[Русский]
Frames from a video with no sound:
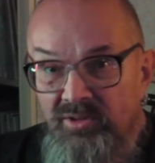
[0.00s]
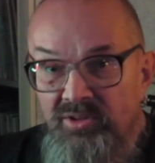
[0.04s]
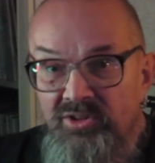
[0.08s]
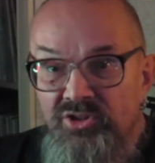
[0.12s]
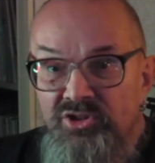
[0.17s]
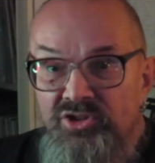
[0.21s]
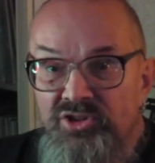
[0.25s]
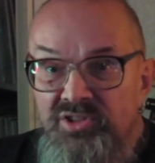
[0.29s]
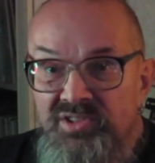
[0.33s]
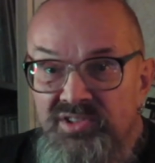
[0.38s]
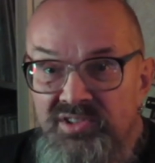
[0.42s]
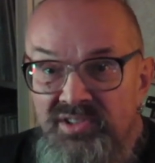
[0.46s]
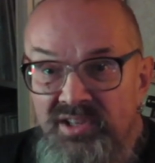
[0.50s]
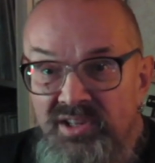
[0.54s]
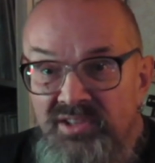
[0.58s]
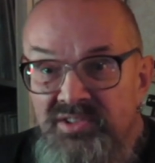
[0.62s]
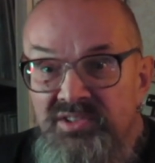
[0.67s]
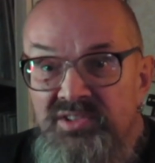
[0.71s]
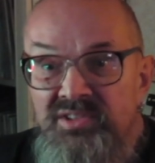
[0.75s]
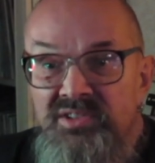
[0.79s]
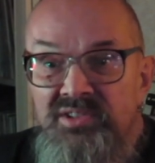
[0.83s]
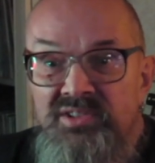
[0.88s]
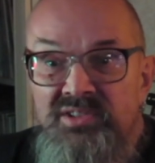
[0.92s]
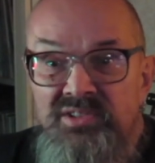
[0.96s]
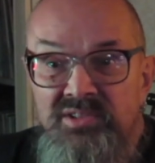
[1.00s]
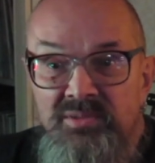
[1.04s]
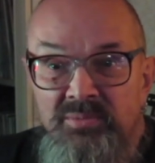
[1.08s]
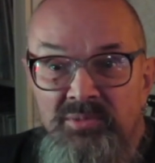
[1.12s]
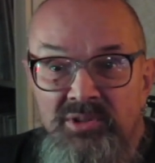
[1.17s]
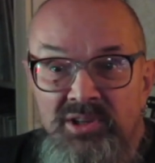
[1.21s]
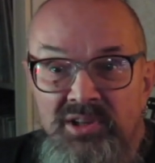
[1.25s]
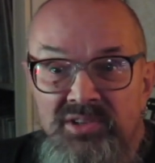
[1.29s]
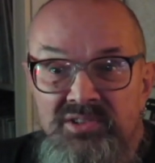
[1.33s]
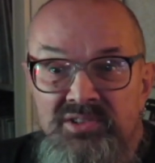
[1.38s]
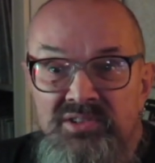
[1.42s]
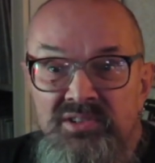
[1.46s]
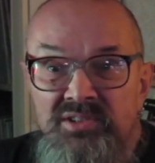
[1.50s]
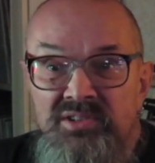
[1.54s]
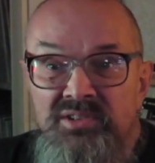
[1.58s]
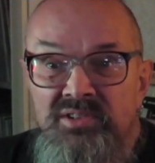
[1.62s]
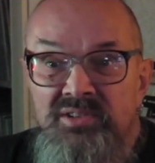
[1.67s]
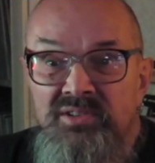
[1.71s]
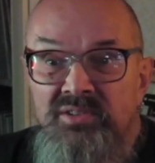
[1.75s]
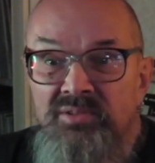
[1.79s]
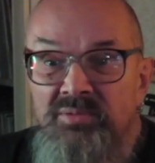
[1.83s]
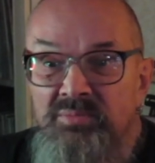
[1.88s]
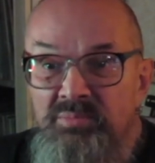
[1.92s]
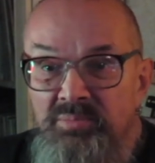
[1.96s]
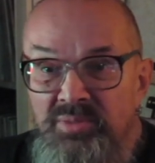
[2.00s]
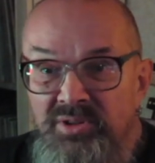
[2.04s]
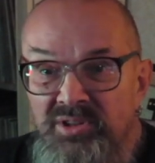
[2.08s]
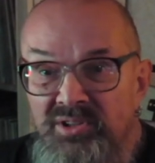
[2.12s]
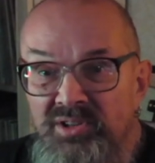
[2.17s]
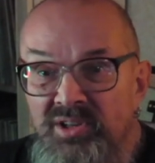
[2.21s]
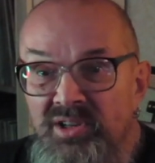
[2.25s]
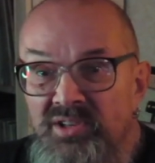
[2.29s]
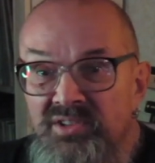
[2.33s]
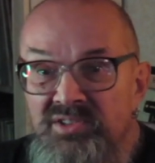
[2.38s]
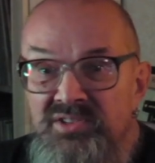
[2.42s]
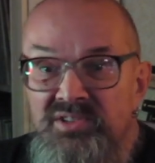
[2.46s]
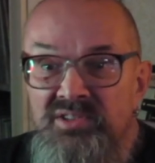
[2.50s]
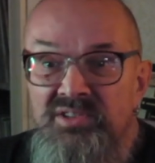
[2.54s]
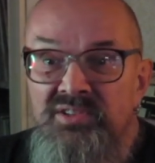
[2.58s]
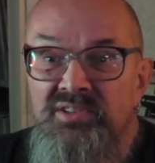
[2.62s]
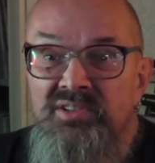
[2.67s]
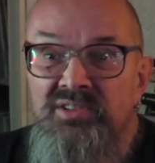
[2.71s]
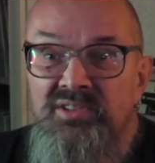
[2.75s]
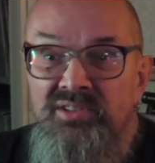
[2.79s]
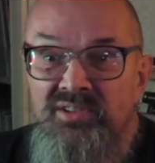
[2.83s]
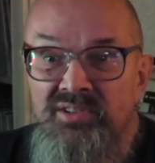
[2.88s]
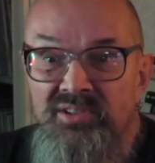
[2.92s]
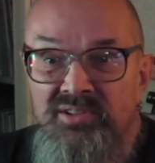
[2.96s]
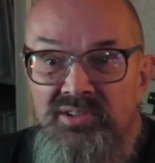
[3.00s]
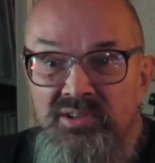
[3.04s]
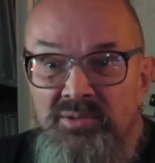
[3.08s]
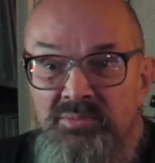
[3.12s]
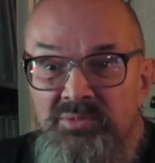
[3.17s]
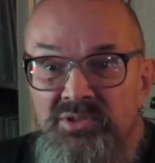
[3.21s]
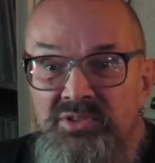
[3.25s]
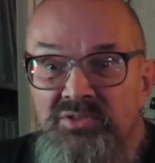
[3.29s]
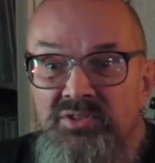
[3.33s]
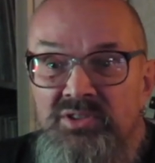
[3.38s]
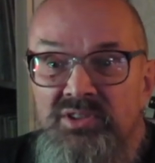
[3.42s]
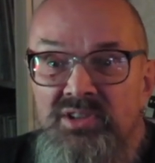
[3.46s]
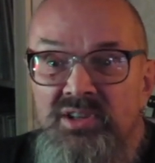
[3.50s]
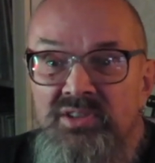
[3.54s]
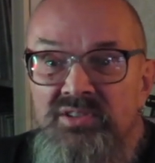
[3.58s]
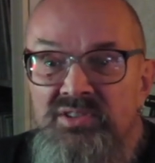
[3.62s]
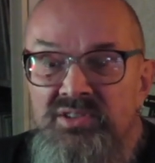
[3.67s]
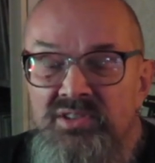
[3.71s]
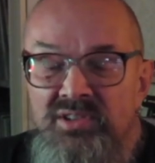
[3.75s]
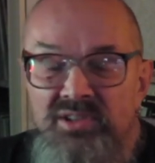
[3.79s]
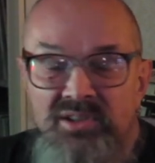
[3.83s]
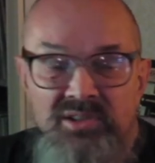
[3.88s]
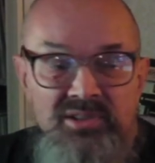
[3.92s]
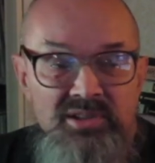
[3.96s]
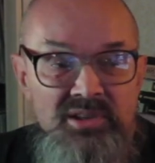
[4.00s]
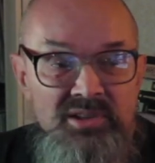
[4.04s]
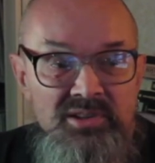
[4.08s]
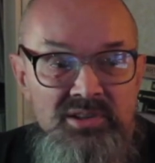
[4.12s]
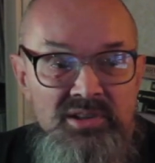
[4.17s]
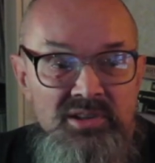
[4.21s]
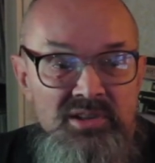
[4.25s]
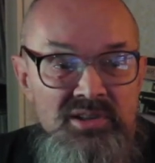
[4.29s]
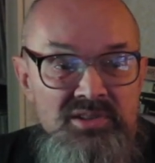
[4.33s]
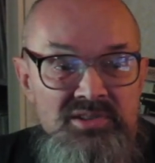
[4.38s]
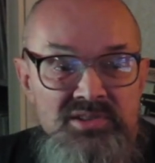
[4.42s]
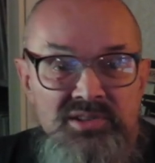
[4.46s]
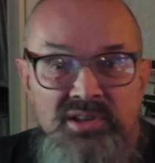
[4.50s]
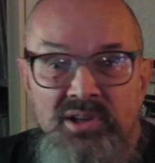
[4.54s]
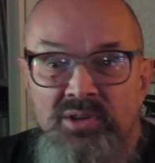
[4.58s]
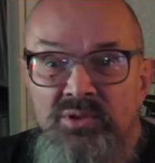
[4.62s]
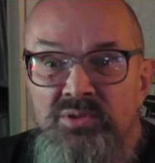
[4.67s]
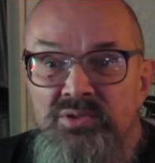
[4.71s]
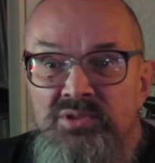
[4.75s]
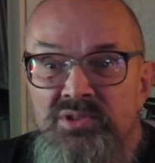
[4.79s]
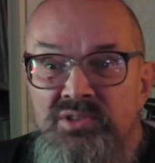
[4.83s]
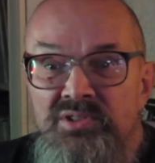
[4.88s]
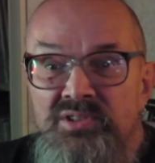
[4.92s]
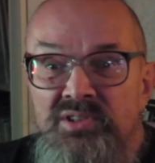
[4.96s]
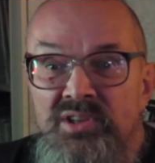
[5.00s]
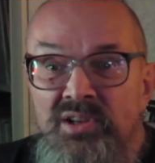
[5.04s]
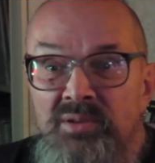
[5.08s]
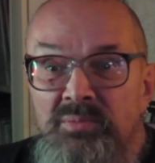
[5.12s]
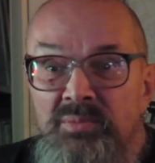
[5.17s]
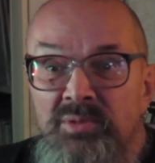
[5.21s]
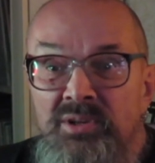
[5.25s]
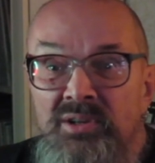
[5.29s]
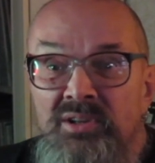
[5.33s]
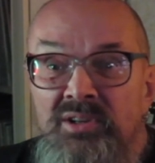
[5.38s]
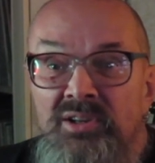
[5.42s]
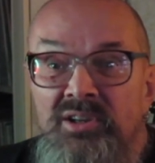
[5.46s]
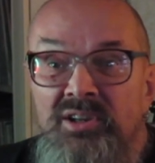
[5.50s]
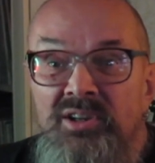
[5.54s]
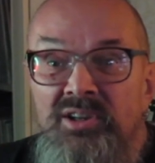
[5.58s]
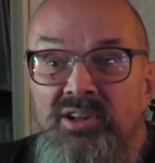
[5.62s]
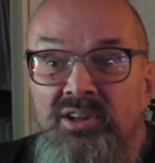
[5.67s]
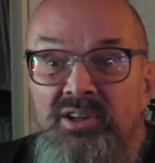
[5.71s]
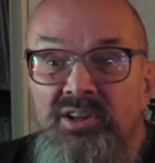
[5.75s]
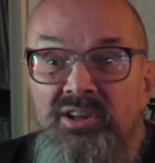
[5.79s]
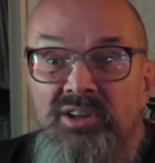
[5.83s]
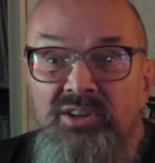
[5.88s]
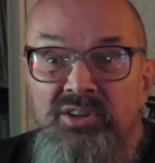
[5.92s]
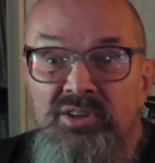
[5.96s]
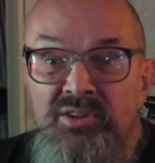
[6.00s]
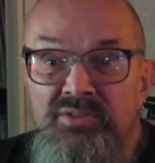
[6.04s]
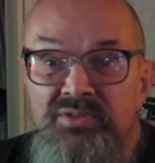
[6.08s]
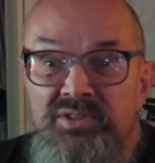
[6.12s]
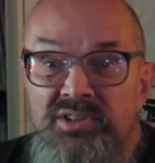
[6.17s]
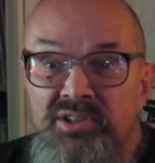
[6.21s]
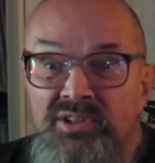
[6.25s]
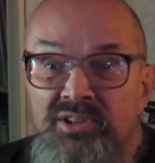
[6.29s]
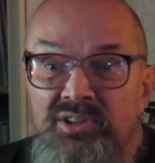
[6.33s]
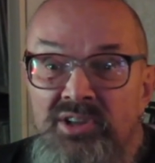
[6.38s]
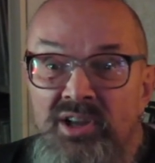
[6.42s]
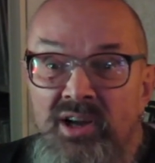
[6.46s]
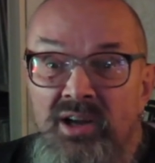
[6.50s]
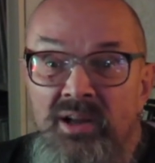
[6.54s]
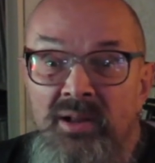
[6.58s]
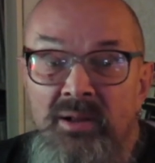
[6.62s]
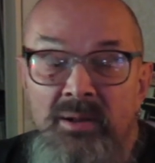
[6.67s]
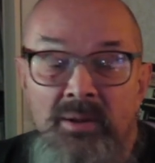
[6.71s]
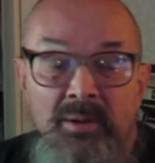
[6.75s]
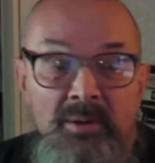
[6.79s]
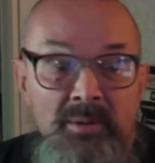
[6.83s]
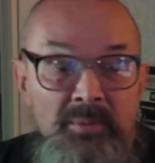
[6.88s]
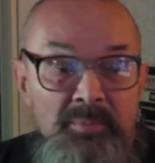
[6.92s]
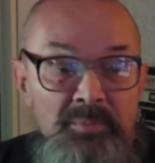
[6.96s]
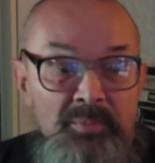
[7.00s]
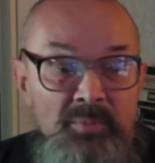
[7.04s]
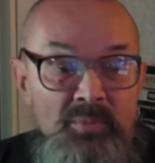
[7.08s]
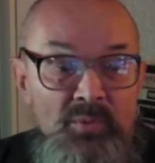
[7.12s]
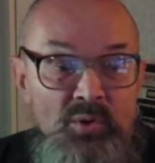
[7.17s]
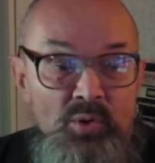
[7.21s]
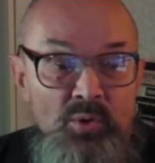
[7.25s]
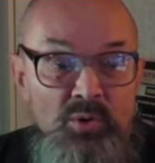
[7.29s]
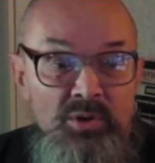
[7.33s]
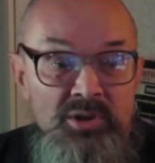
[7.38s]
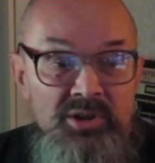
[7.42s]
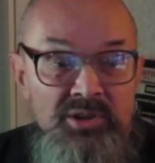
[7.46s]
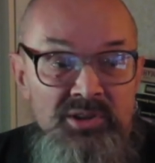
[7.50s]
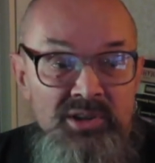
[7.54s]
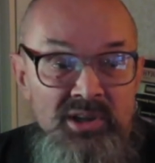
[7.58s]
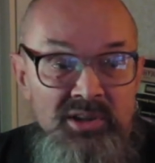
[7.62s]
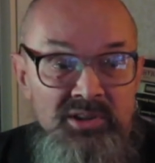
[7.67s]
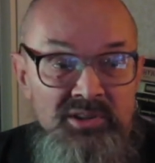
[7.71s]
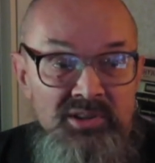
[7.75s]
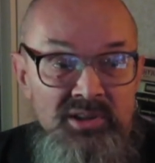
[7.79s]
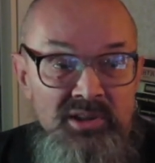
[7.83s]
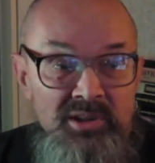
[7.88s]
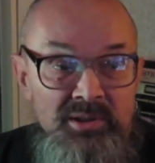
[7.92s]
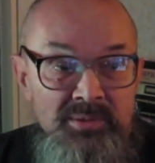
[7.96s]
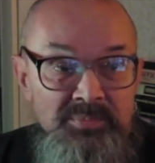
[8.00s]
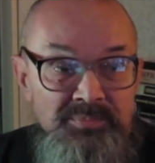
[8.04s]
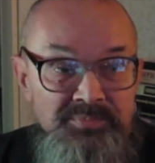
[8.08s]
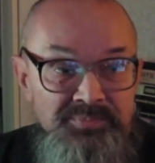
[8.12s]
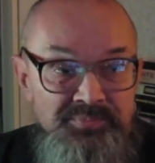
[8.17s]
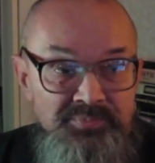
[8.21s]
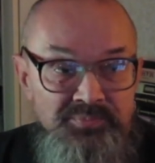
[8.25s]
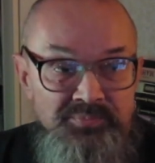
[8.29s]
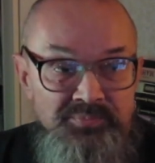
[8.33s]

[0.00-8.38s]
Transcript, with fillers: 16, 17, 15 или там 19 лет, она остается с нами навсегда. Но иногда